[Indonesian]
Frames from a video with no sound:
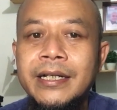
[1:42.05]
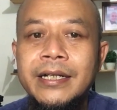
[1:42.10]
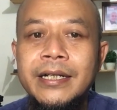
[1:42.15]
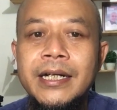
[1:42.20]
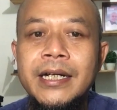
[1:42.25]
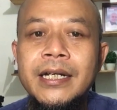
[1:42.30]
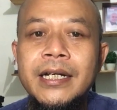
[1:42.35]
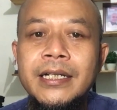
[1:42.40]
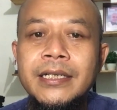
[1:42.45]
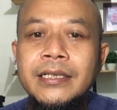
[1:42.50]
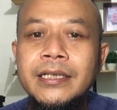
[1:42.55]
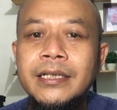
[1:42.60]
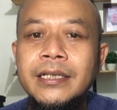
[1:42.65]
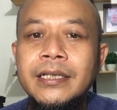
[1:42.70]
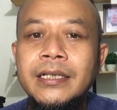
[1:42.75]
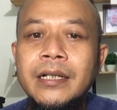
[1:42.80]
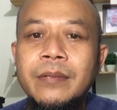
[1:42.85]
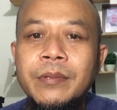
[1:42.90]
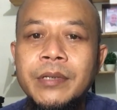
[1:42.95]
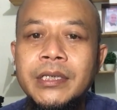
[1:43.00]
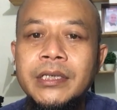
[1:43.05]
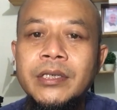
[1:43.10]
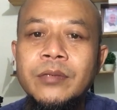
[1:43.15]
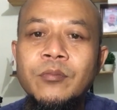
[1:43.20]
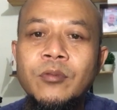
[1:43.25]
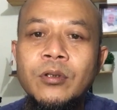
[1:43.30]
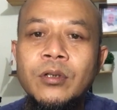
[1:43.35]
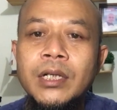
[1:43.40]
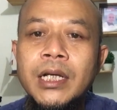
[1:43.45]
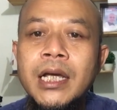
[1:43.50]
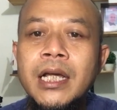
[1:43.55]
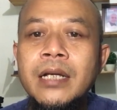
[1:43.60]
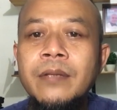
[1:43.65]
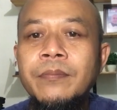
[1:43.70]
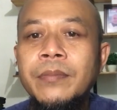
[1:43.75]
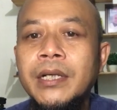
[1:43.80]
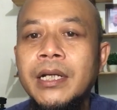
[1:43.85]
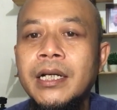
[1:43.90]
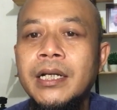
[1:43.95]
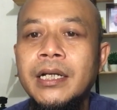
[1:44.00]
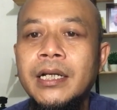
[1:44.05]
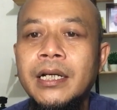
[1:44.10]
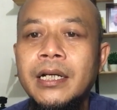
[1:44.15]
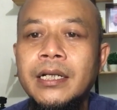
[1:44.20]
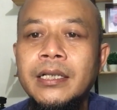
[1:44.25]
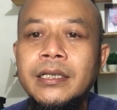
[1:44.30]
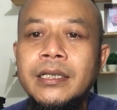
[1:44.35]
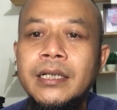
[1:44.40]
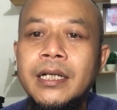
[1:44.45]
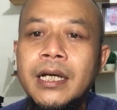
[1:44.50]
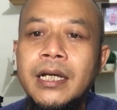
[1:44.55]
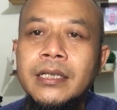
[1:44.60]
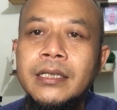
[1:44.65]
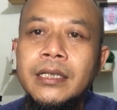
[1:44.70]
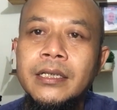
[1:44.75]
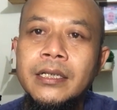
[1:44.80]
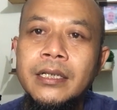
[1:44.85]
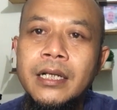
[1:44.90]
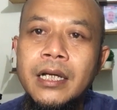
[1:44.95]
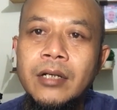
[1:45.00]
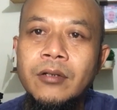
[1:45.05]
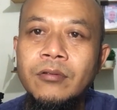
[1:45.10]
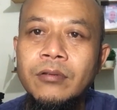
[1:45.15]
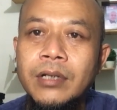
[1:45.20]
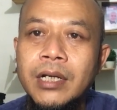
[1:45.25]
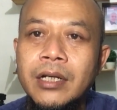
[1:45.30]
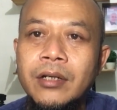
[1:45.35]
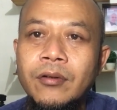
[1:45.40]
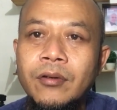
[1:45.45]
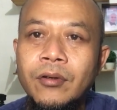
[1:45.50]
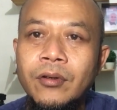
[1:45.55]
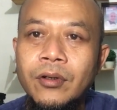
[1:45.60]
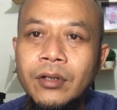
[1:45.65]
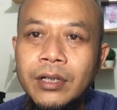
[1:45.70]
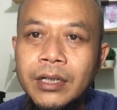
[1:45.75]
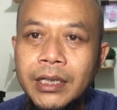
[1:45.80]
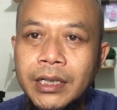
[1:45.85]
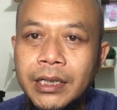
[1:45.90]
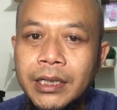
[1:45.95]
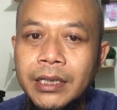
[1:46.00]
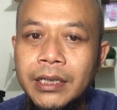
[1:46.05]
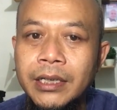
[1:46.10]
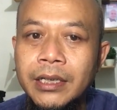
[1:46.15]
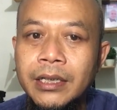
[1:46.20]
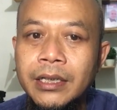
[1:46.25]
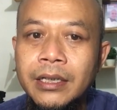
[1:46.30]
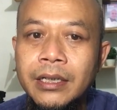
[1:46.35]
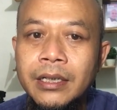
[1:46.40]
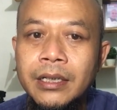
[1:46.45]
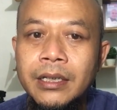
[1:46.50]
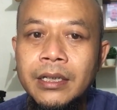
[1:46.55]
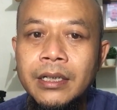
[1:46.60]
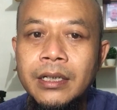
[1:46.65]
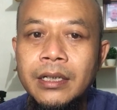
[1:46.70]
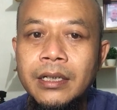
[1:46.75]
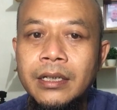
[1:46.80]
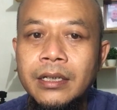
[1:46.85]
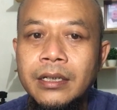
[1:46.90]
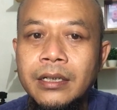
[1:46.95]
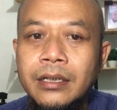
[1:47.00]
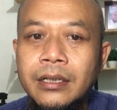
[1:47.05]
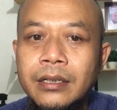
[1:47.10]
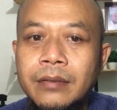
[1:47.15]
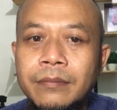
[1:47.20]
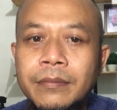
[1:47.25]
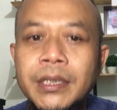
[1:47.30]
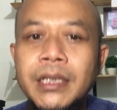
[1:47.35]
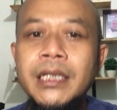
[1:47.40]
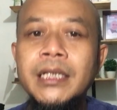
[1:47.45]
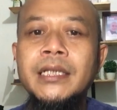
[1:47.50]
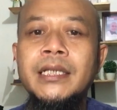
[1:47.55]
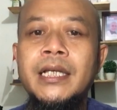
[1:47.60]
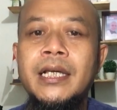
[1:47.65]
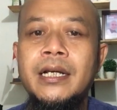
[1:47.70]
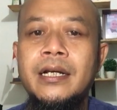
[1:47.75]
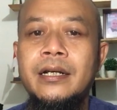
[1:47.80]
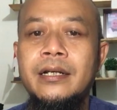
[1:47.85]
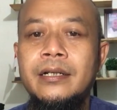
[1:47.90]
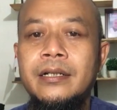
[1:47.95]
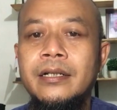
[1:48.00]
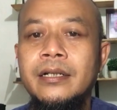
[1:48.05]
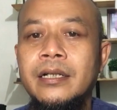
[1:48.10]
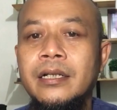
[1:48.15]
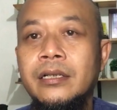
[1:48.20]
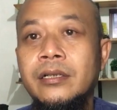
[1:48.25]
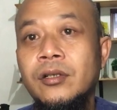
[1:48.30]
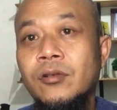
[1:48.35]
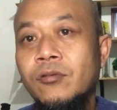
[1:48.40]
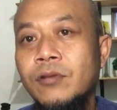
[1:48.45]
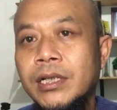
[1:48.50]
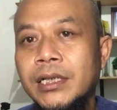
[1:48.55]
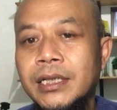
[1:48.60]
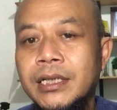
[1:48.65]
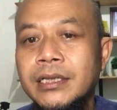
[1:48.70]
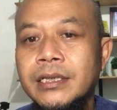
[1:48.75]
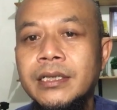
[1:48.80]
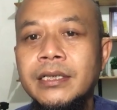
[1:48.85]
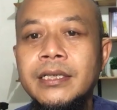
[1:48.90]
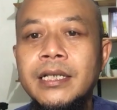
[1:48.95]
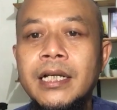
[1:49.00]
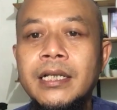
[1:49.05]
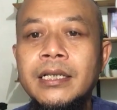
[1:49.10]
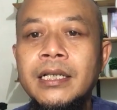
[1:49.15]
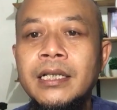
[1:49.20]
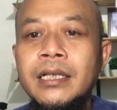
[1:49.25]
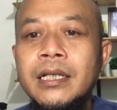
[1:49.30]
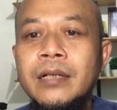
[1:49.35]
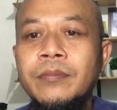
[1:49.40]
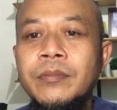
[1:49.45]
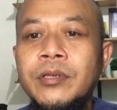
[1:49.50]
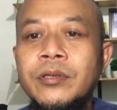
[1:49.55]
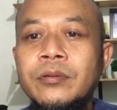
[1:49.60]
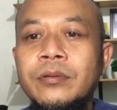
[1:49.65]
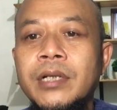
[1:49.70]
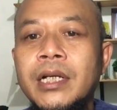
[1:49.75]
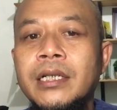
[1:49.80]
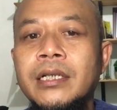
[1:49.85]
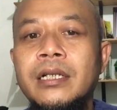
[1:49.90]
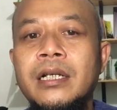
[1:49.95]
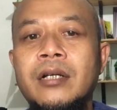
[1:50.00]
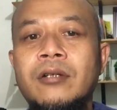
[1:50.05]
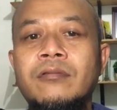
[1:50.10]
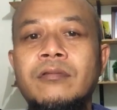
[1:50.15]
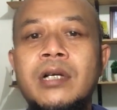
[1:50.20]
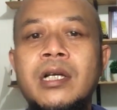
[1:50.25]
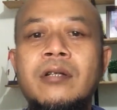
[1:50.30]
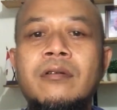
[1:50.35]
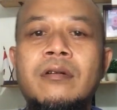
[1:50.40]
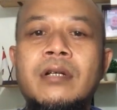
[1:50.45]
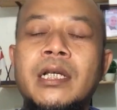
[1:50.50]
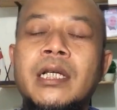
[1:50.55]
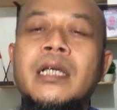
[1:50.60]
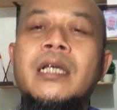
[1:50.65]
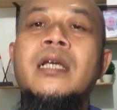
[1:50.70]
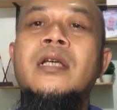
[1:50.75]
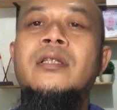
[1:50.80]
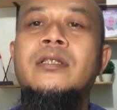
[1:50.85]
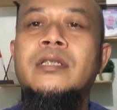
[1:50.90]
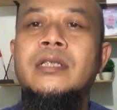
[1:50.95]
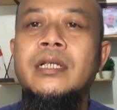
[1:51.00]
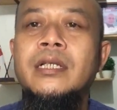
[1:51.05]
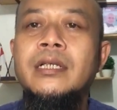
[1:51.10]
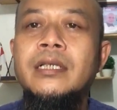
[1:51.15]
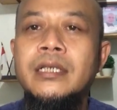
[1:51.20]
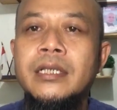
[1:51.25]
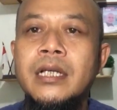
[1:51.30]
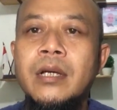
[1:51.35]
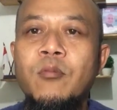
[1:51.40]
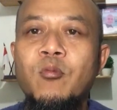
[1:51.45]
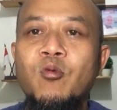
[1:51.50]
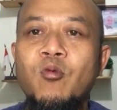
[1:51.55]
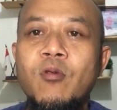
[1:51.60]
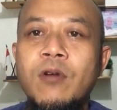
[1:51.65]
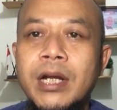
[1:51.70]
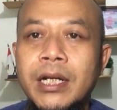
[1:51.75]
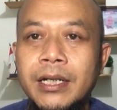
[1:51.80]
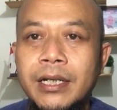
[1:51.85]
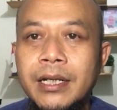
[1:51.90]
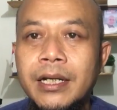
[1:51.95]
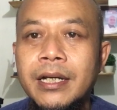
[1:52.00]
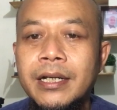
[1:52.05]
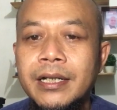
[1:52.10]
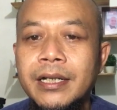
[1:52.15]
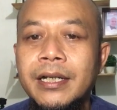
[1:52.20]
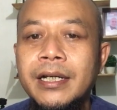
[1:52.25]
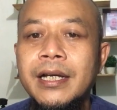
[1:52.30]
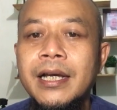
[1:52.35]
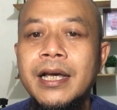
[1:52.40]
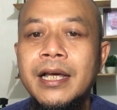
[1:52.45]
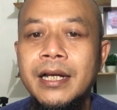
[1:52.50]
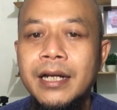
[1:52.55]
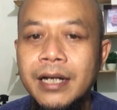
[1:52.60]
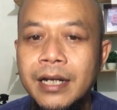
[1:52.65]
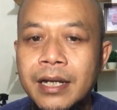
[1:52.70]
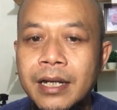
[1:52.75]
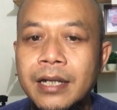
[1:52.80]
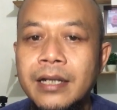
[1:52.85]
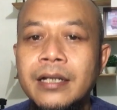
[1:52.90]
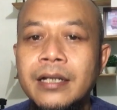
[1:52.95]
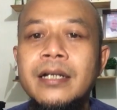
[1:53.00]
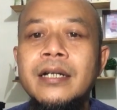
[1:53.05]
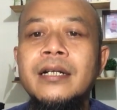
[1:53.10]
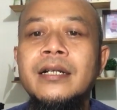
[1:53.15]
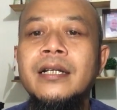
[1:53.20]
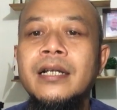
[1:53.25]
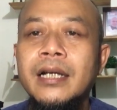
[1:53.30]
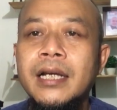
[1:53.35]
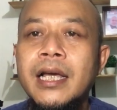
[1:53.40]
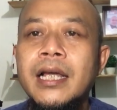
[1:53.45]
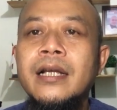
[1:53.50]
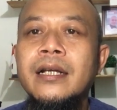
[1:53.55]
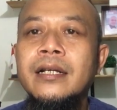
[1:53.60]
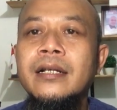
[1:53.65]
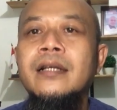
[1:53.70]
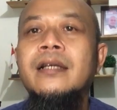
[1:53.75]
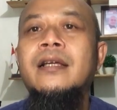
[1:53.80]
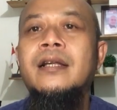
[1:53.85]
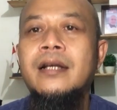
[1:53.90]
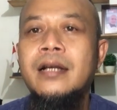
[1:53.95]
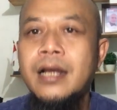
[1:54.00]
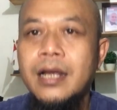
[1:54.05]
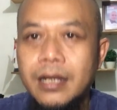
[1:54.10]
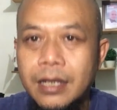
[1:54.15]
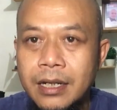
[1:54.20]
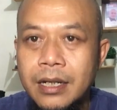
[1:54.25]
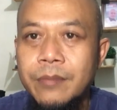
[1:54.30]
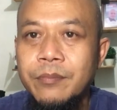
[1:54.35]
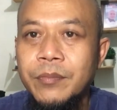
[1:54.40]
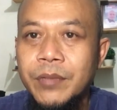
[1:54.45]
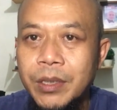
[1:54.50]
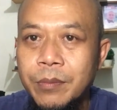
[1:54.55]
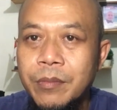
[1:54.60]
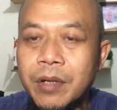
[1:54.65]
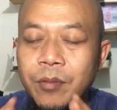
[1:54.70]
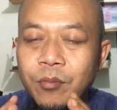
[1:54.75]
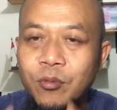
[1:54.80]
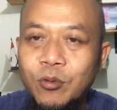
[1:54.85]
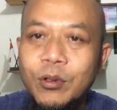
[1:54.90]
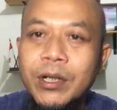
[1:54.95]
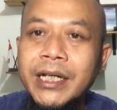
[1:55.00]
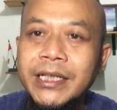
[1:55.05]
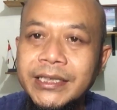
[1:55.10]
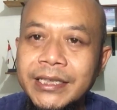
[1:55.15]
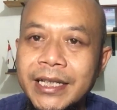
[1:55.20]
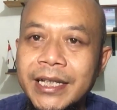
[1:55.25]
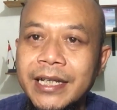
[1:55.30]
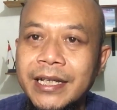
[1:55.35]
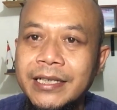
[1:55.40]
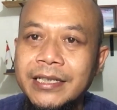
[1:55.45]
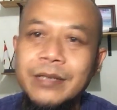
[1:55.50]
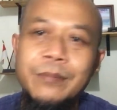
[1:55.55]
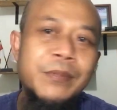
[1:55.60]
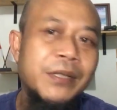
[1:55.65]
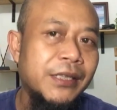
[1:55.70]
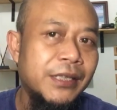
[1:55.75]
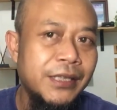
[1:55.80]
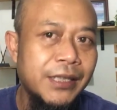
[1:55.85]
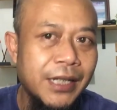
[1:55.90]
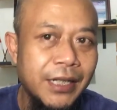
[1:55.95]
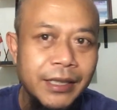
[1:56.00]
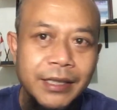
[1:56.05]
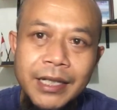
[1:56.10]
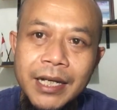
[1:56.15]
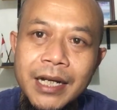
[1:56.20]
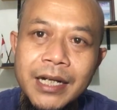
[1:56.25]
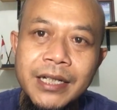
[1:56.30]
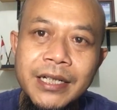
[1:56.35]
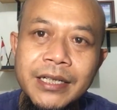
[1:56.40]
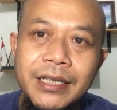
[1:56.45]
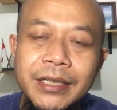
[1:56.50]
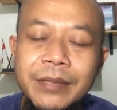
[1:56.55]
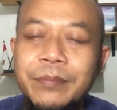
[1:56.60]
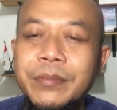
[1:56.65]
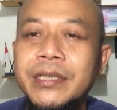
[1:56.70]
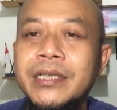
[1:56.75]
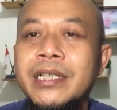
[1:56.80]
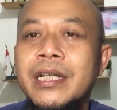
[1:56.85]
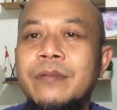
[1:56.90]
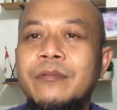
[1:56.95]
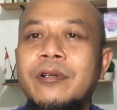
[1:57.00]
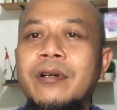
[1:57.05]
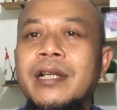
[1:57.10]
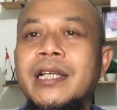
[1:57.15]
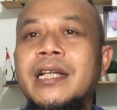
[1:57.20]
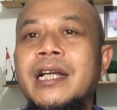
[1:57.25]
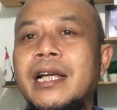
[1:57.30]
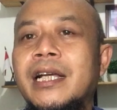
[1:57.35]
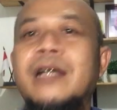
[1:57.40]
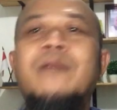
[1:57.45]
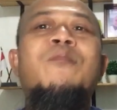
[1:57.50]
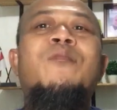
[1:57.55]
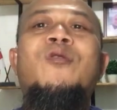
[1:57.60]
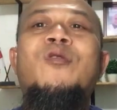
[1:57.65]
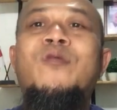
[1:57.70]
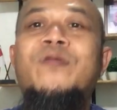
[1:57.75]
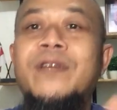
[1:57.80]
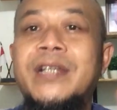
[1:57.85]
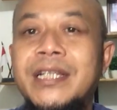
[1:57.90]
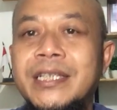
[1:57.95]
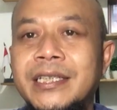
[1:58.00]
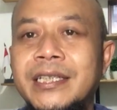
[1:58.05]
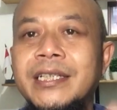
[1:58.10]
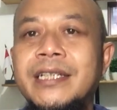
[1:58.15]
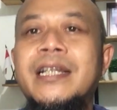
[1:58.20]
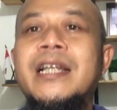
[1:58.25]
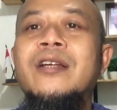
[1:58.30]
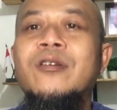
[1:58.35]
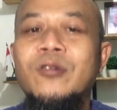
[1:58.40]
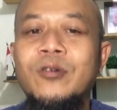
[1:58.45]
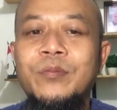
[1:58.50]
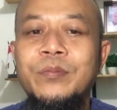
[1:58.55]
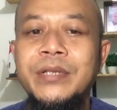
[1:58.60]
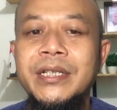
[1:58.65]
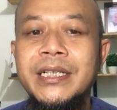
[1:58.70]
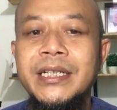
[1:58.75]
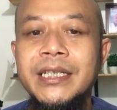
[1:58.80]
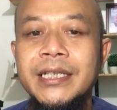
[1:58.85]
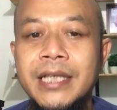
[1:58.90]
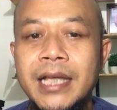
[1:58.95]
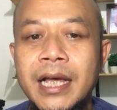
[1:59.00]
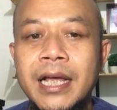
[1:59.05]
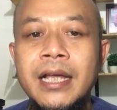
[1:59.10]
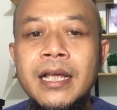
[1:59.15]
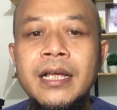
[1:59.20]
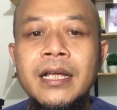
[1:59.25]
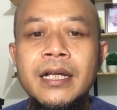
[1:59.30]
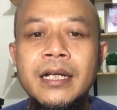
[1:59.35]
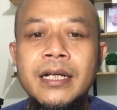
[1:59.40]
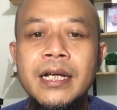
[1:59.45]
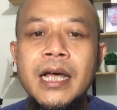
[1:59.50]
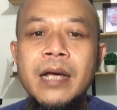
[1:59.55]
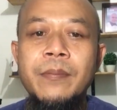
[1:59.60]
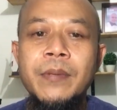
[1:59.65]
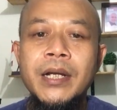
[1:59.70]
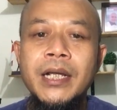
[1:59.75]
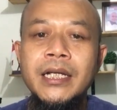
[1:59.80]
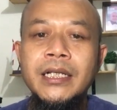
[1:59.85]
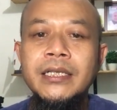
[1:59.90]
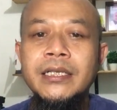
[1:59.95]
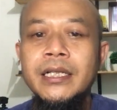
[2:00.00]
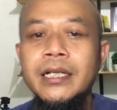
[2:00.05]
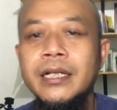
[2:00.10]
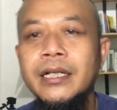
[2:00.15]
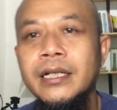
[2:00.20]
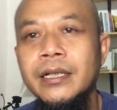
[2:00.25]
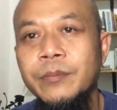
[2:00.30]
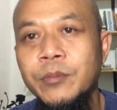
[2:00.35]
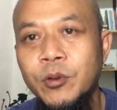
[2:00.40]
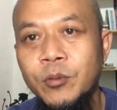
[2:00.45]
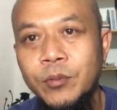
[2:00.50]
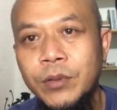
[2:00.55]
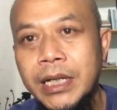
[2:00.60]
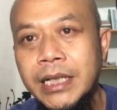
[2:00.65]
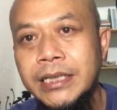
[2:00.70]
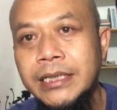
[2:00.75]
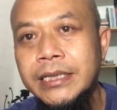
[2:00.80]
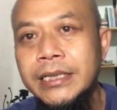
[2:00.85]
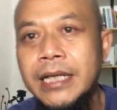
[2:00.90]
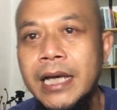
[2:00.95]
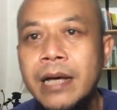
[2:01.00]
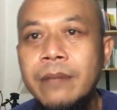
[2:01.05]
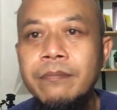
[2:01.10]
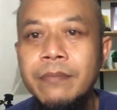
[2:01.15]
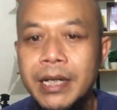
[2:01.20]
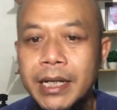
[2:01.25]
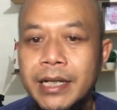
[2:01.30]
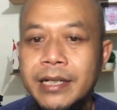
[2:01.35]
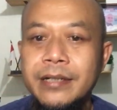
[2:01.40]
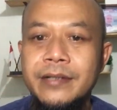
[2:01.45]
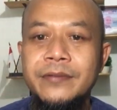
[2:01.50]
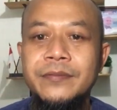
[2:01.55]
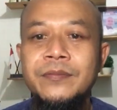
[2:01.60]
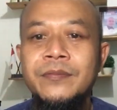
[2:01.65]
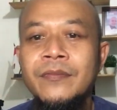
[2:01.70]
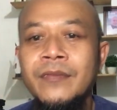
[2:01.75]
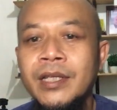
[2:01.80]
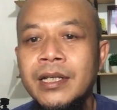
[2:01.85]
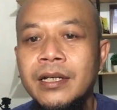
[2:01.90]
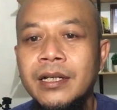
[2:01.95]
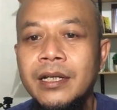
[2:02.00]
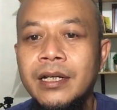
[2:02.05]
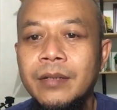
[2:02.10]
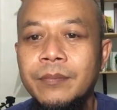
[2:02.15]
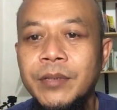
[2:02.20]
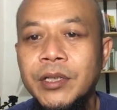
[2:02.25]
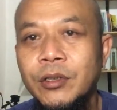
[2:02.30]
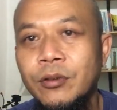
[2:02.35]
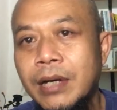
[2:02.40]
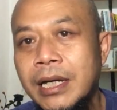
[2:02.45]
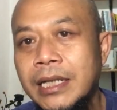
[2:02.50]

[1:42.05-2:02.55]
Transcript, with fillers: Nah, dari sini dapat disimpulkan bila negara tidak hanya dilakukan oleh uh, militer dengan kekuatan senjata, tapi juga dilakukan oleh setiap warga negara dengan ragam kemampuannya seperti yang tadi bisa melalui ragam profesi dan hobi kita. Nah, apalagi seiring perubahan zaman, eh, bentuk